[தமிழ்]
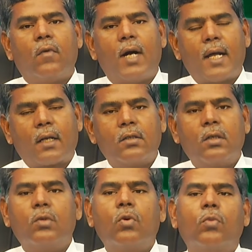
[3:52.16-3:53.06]

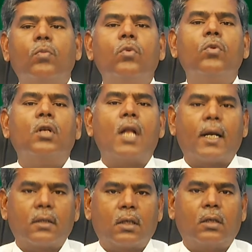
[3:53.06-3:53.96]
வாரத்திற்கு ஒரு மூன்று
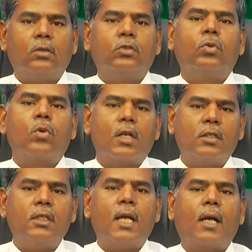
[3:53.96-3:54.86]
நாட்கள்
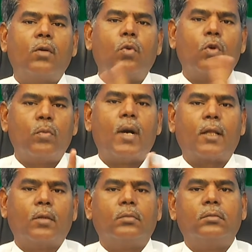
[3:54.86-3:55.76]
தொடர்ச்சியாக ஒரு
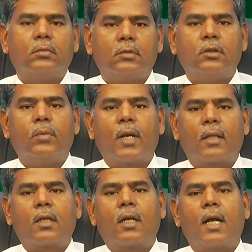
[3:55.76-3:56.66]
மாதம் இந்த
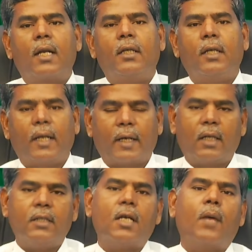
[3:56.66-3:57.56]
மணத்தக்காளி
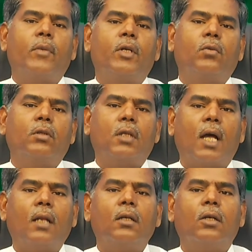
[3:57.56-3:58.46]
கீரைகளை சாப்பிட்டு
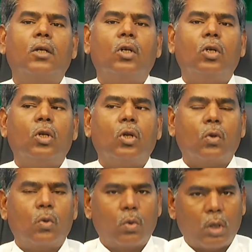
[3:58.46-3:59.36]
வந்தால்
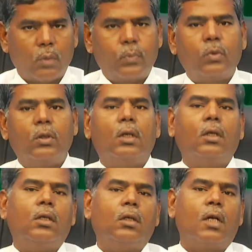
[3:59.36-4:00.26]
குடல்
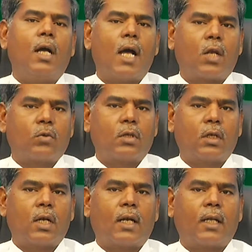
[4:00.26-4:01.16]
புண்கள்
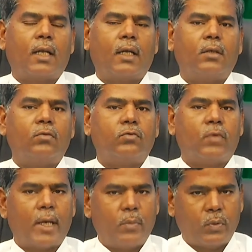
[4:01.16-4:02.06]
ஆறுவதற்கான
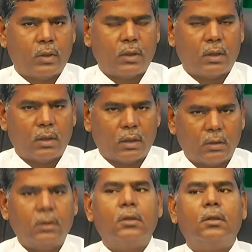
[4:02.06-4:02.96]
வாய்ப்புகள் இருக்கிறது